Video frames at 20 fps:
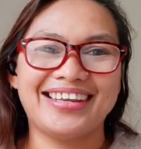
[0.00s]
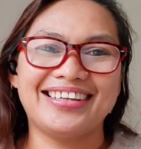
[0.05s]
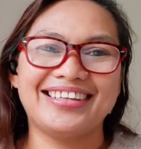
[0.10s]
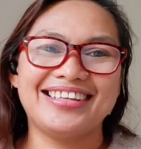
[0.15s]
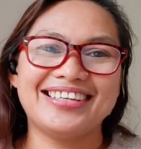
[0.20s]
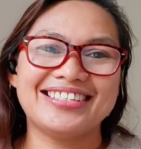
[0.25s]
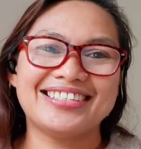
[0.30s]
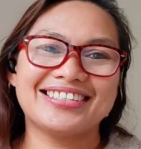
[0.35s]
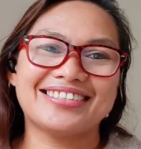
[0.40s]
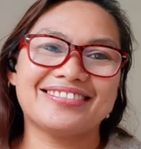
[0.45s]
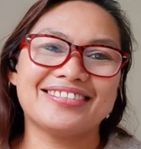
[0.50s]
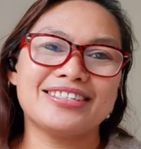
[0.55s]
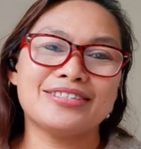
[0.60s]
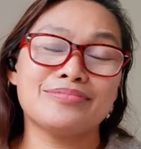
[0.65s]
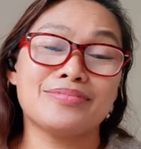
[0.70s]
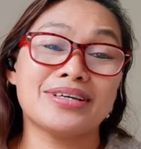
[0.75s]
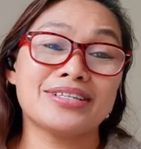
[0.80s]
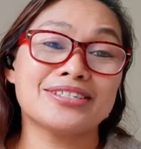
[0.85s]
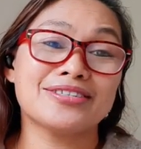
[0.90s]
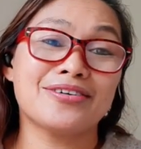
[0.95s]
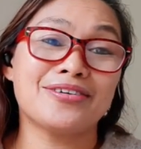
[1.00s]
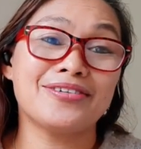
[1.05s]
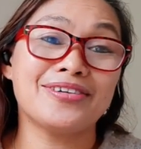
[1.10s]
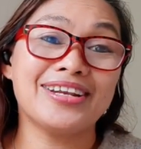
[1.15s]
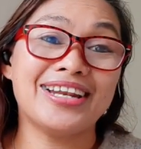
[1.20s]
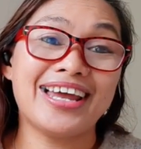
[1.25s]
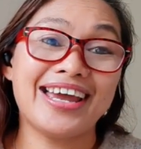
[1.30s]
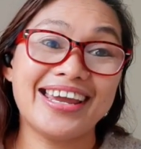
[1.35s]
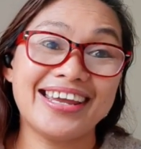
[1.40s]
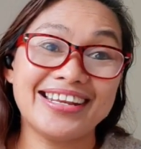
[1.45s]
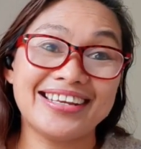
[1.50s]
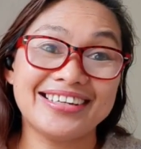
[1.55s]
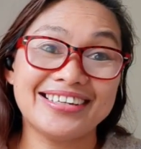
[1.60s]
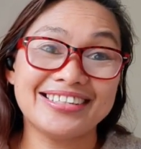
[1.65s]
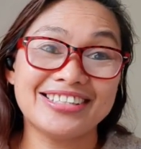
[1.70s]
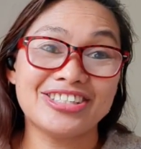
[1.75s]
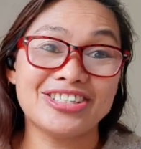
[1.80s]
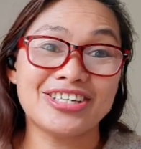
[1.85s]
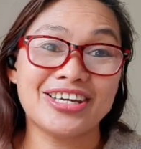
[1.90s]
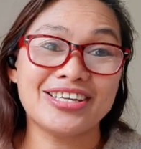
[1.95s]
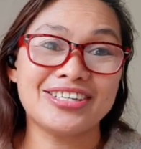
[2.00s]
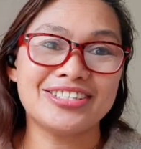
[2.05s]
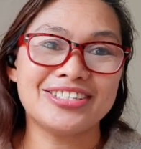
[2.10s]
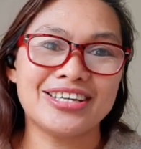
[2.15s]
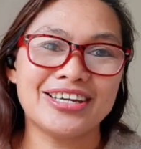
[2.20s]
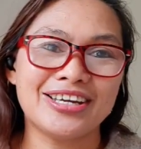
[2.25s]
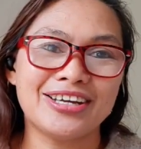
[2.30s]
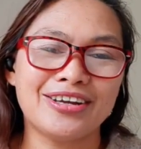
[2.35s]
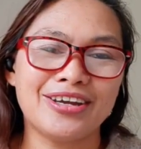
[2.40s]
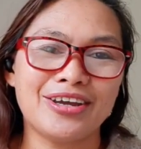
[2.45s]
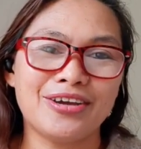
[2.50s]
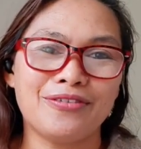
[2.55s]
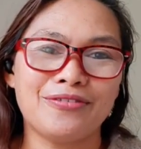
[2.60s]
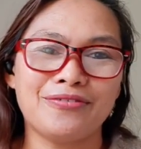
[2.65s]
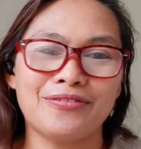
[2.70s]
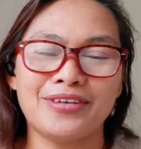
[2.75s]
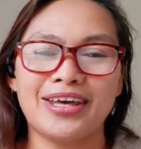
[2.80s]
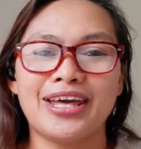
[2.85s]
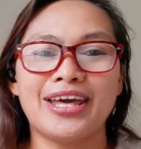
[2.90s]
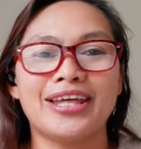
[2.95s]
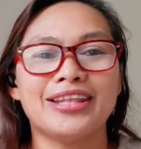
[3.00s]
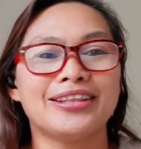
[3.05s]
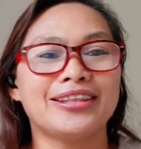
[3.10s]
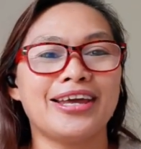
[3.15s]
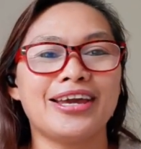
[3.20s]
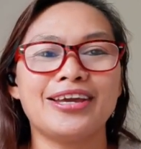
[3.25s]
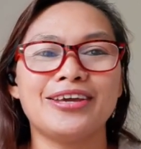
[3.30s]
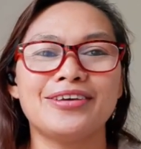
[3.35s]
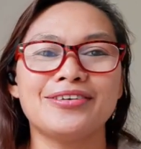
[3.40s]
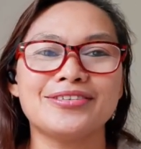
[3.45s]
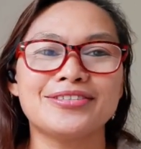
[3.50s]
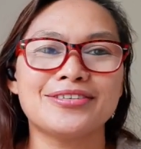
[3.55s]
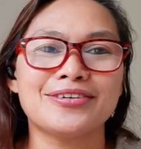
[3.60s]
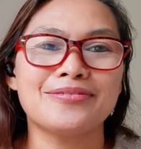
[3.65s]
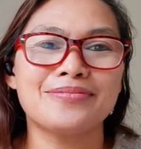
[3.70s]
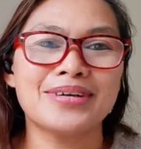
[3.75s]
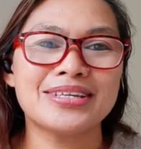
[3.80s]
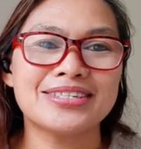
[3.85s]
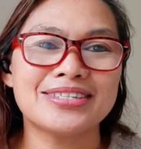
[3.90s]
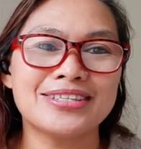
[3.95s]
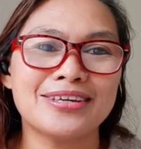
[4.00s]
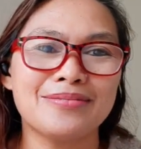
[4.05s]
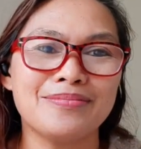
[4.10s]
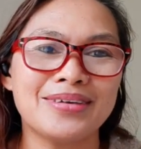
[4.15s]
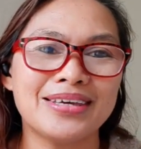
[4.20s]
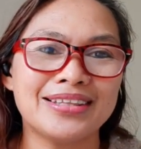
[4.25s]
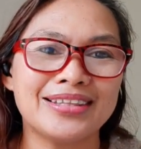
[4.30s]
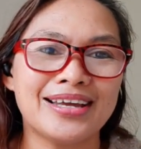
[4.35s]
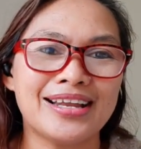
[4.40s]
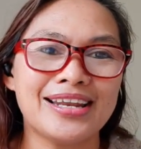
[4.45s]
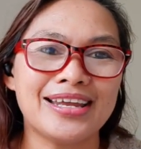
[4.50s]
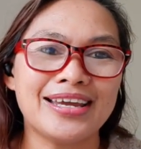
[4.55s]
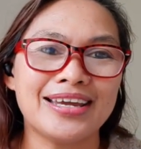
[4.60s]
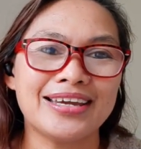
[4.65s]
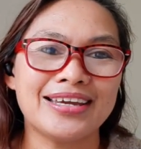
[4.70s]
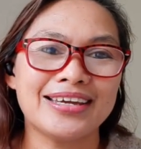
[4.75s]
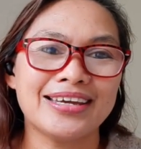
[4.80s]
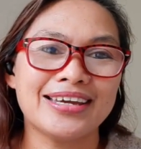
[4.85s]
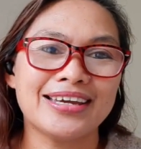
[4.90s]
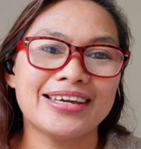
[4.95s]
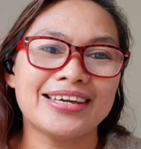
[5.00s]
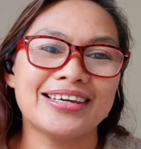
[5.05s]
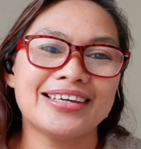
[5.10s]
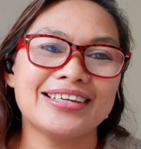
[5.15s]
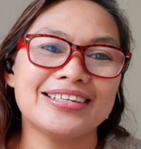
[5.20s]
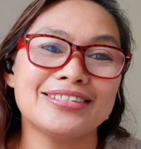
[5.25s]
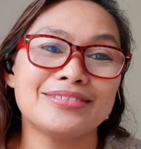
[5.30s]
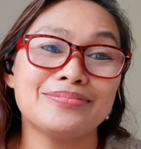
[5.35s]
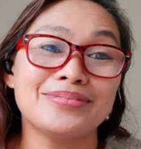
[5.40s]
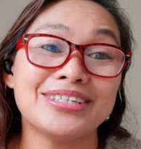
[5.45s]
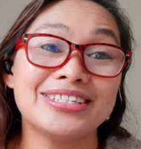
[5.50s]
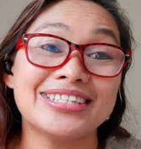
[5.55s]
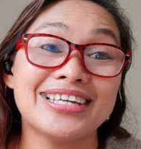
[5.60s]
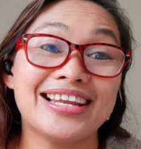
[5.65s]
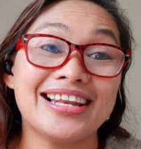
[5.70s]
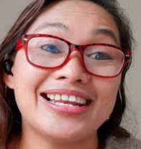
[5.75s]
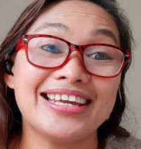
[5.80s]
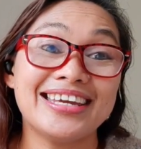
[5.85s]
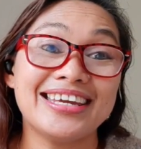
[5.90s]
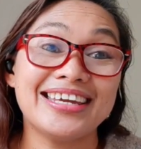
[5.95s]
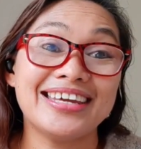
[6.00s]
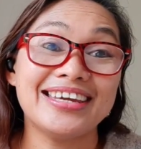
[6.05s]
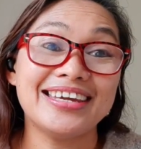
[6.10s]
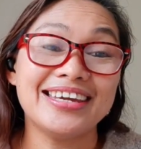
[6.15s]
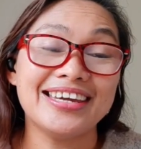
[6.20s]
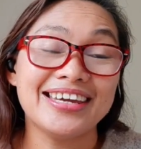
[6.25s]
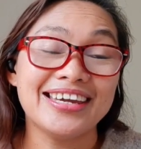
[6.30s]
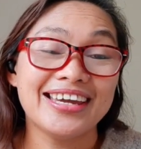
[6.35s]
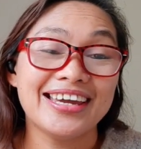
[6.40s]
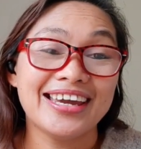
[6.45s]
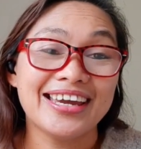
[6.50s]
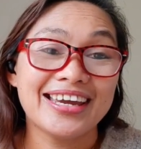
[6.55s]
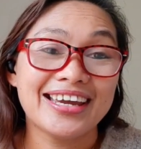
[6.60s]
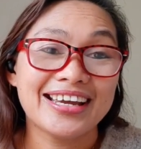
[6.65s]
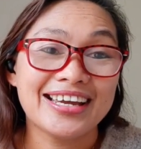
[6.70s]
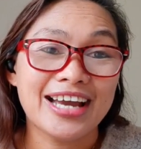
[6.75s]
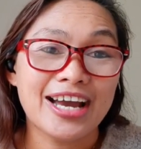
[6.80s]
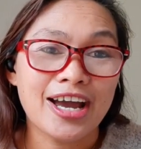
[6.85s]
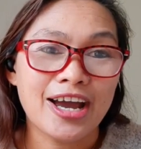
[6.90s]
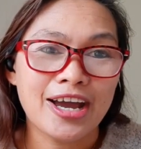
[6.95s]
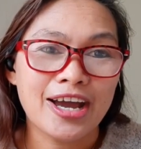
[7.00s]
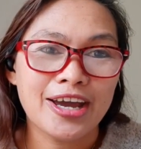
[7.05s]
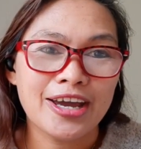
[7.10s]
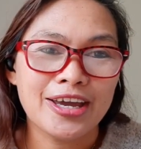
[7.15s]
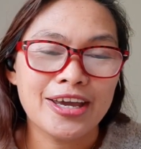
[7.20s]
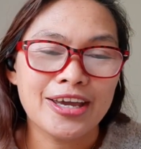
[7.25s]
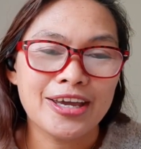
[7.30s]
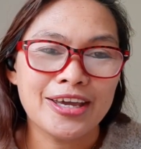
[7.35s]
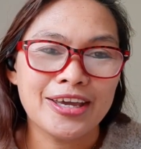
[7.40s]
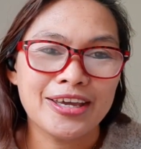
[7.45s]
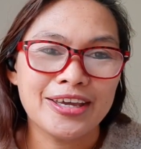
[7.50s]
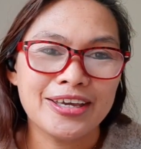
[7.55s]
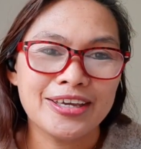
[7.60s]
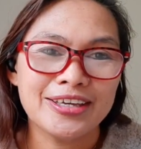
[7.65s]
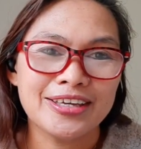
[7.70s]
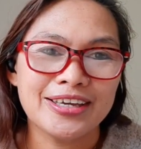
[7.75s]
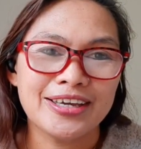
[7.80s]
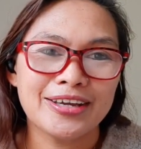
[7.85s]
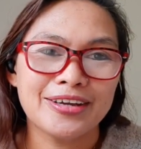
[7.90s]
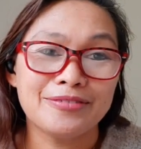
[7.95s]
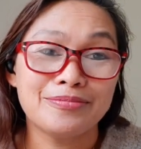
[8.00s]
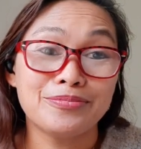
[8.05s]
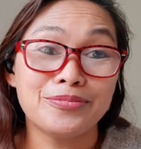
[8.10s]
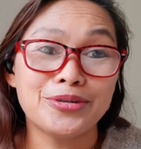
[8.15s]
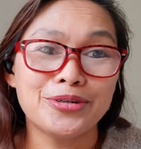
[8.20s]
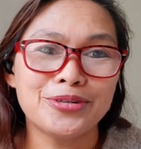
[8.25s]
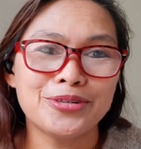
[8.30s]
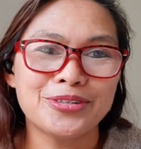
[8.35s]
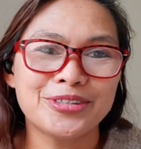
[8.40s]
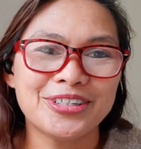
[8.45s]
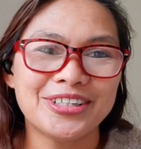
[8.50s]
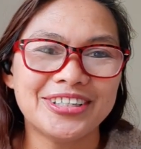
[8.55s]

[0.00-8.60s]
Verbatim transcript: this Christmas online exchanging gift. Thank you so much Team Italy. Especially kay Bro.